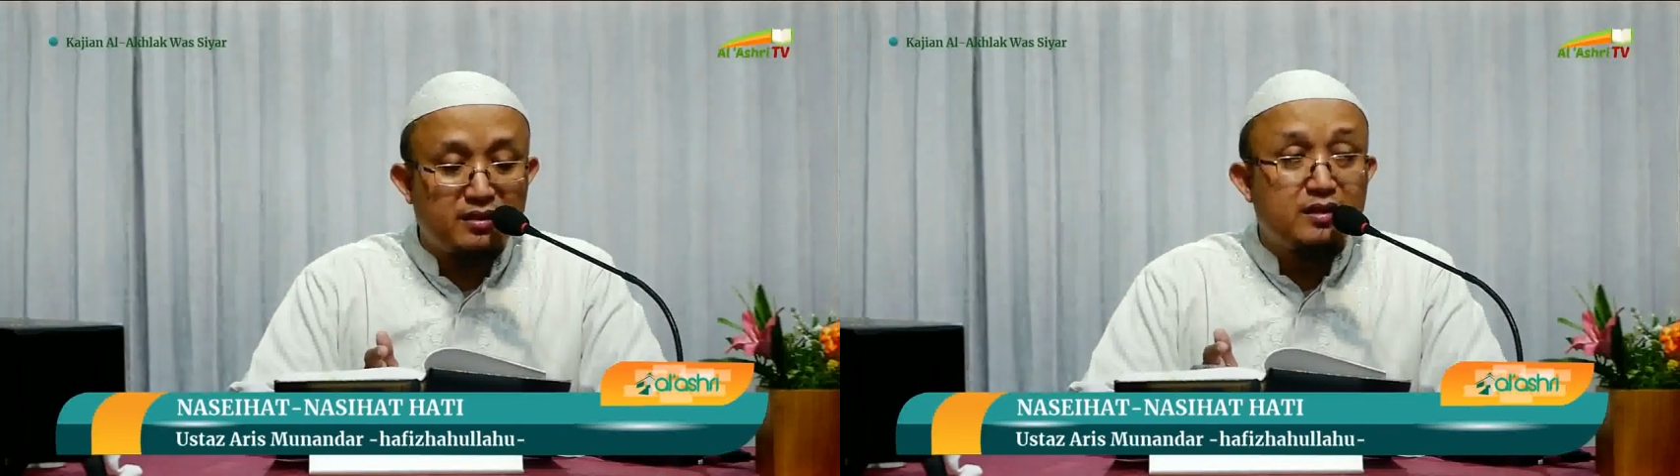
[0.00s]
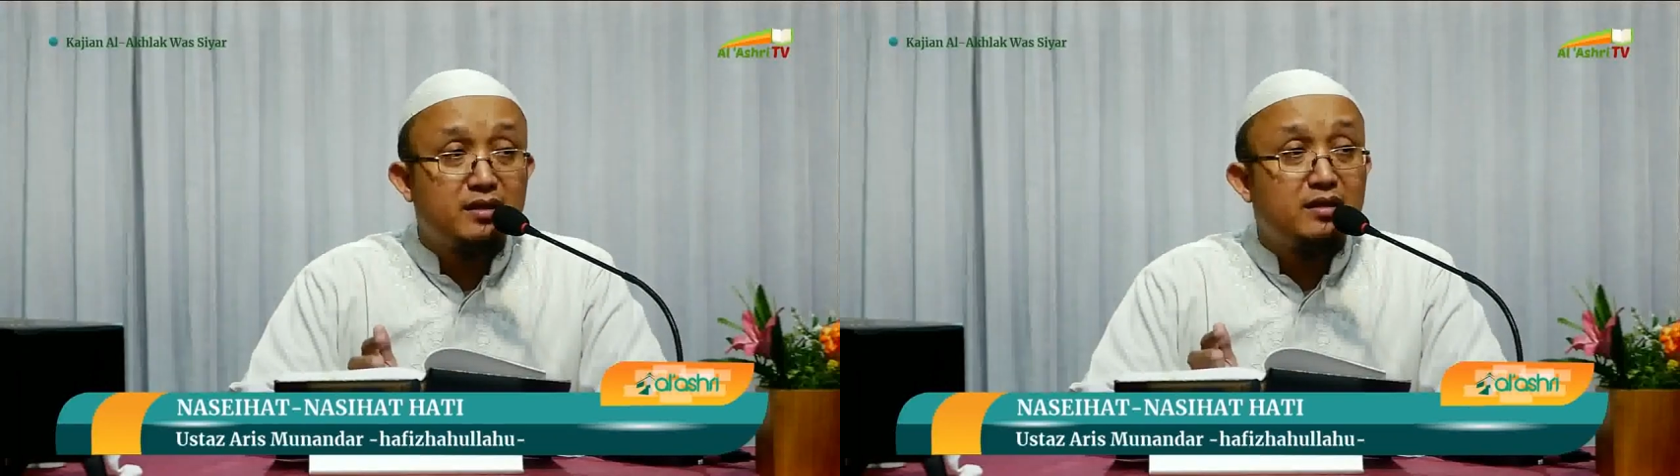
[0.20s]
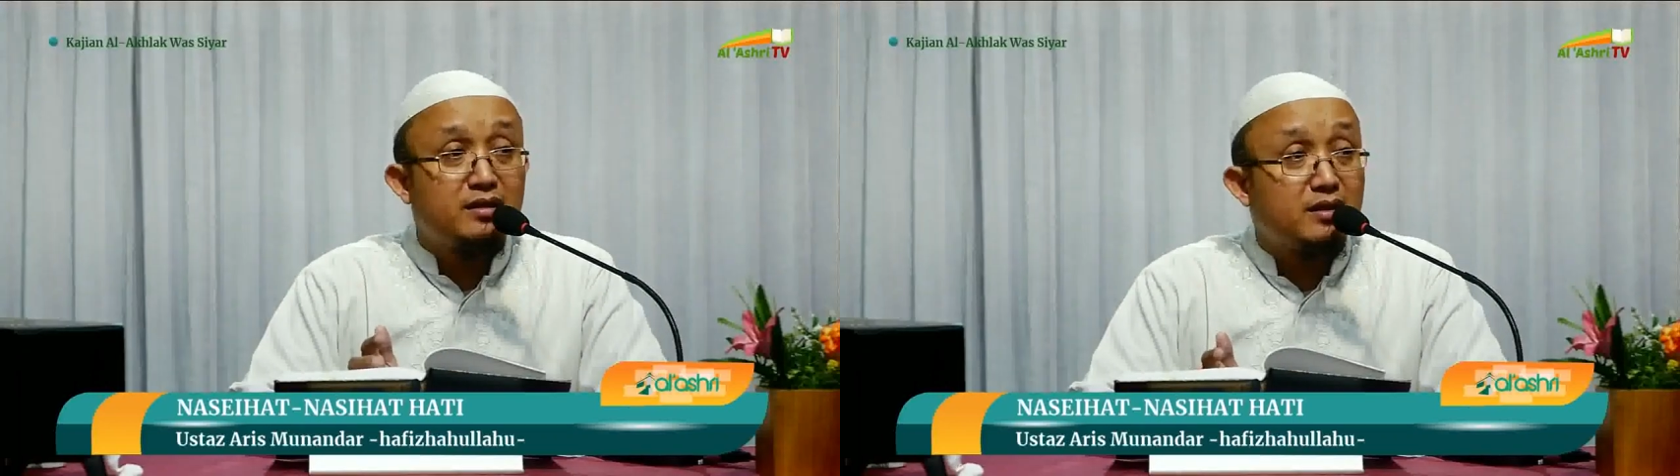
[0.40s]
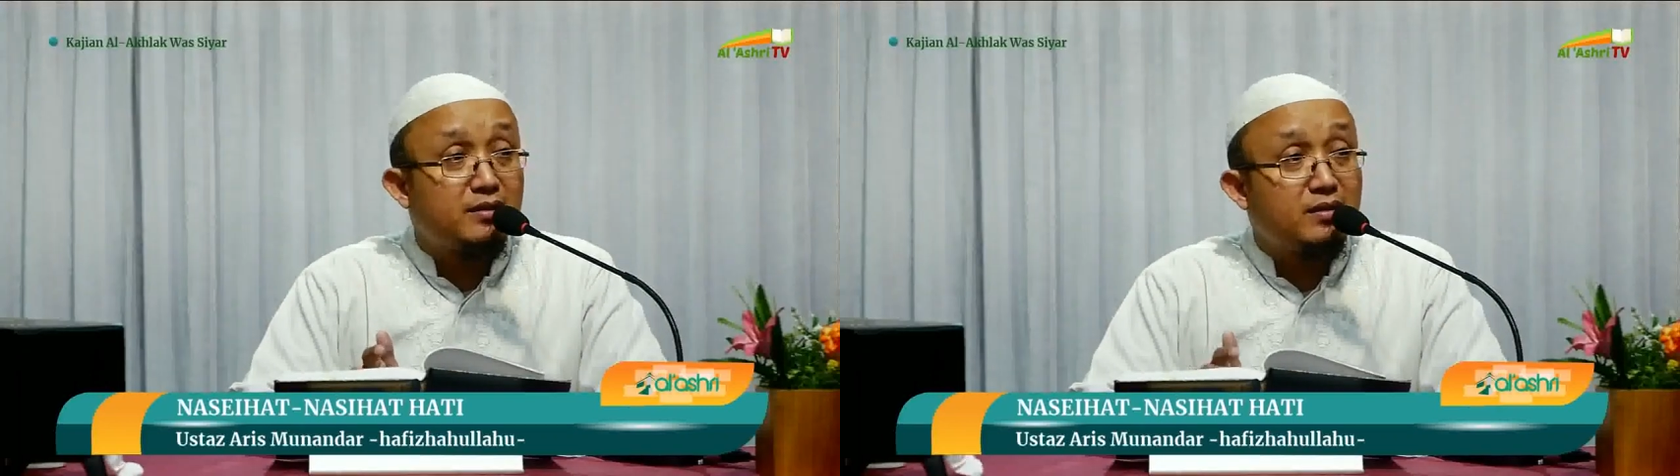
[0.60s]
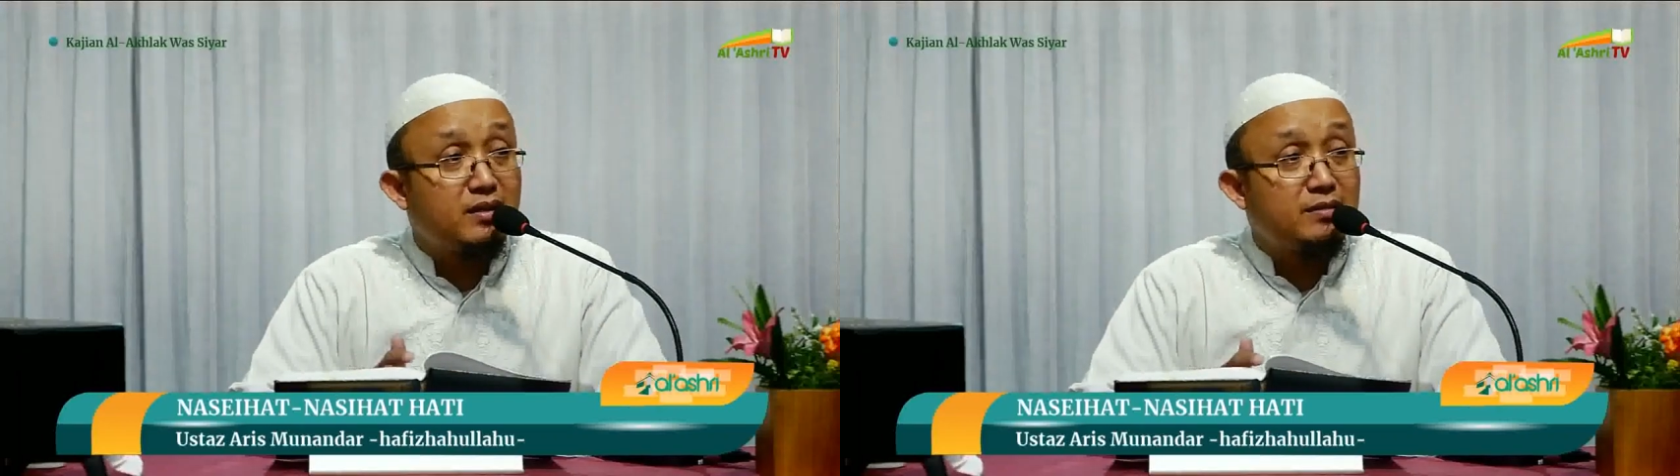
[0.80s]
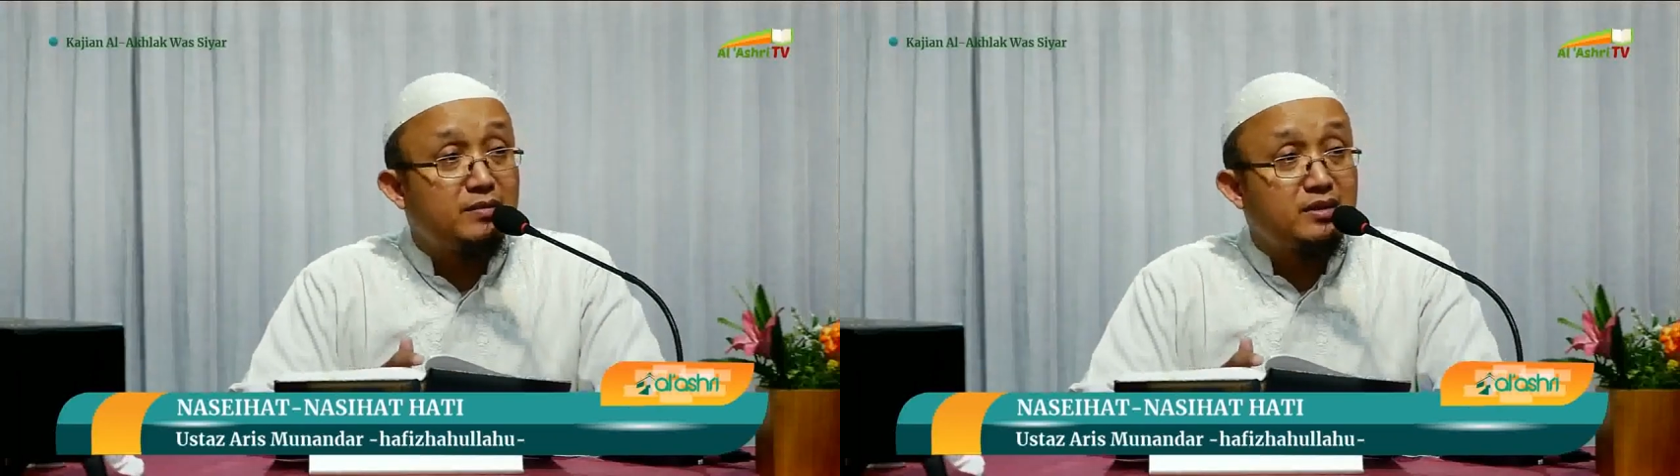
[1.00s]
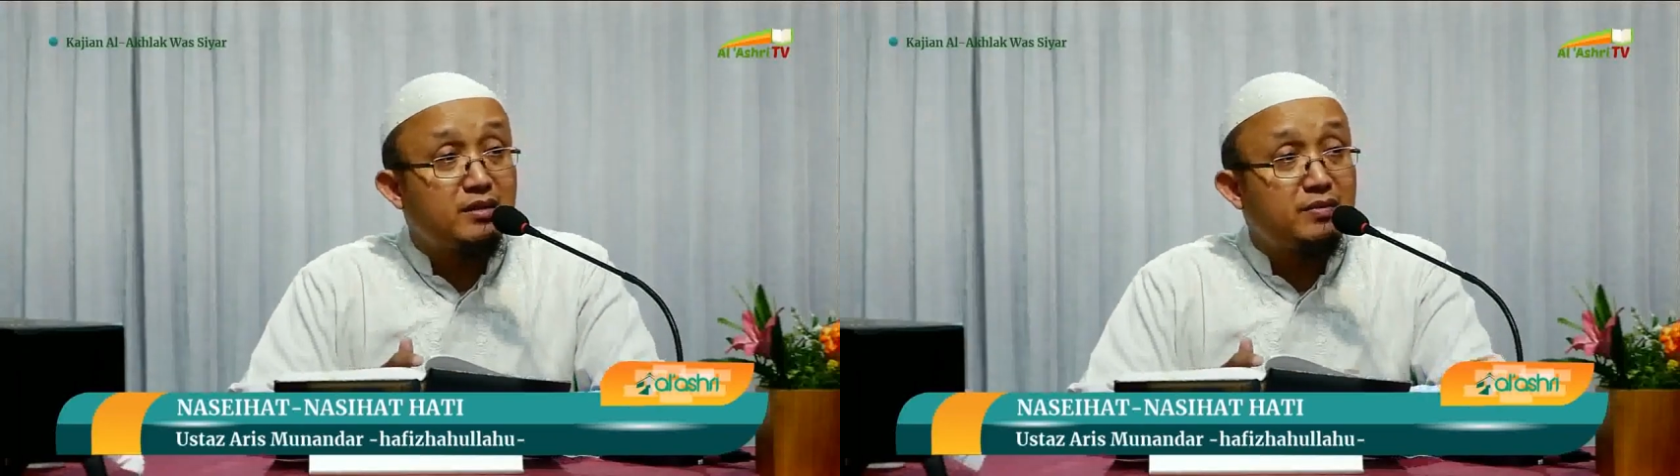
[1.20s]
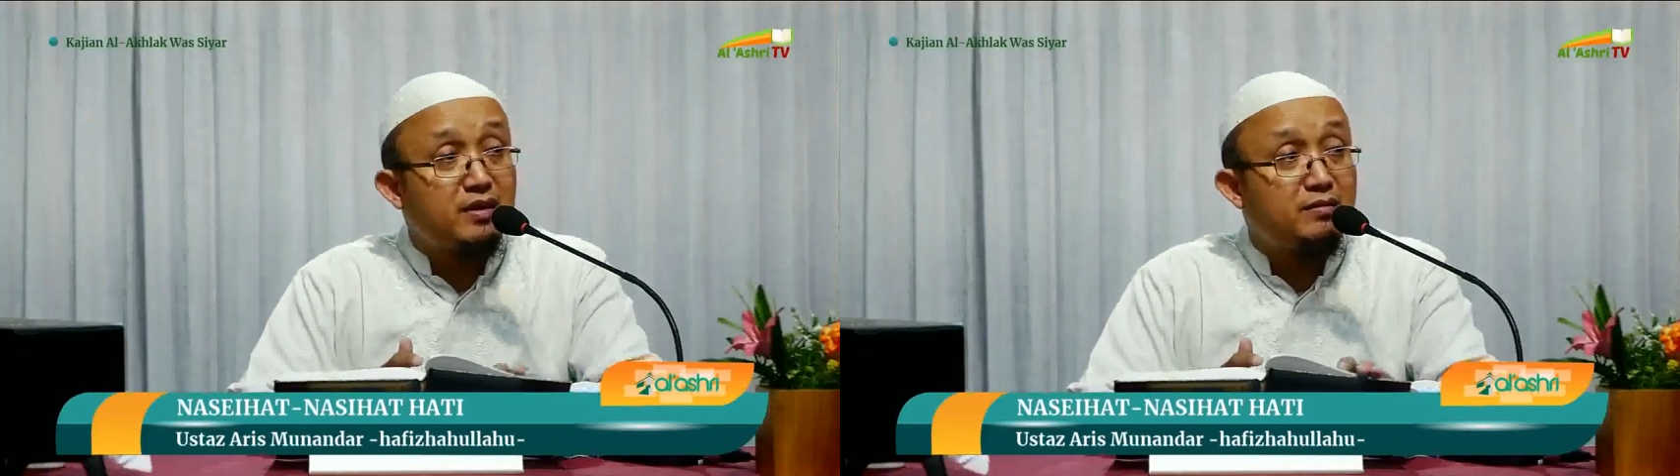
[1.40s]
dan orang yang mencampur
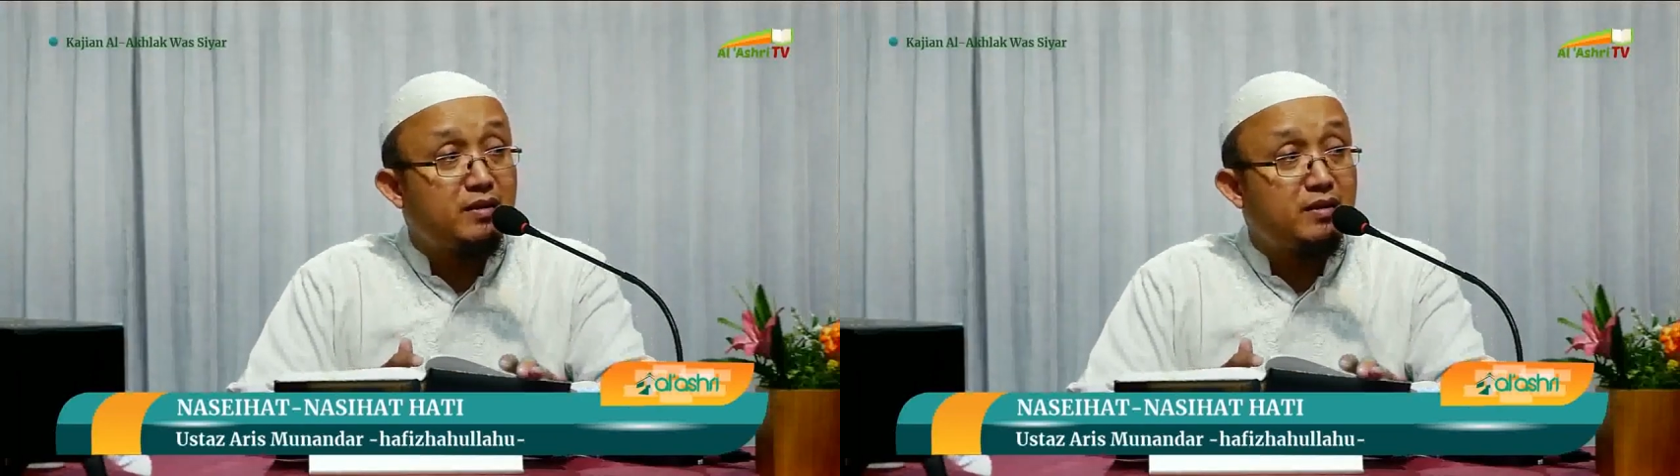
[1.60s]
amal